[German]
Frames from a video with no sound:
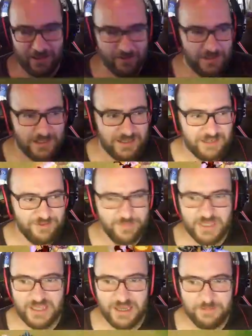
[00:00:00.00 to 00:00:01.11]
äh,
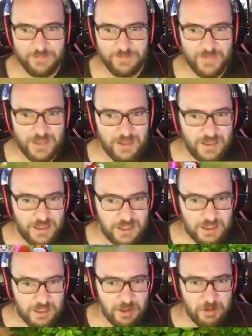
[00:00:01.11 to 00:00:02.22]
Gold-Equipment haben,
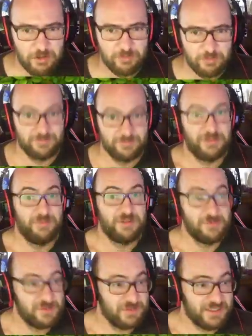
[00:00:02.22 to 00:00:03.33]
damit
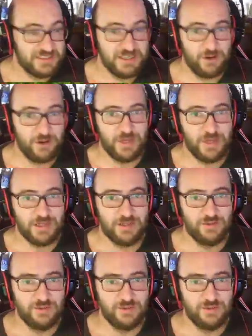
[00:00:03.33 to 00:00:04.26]
du so ein IC auch packen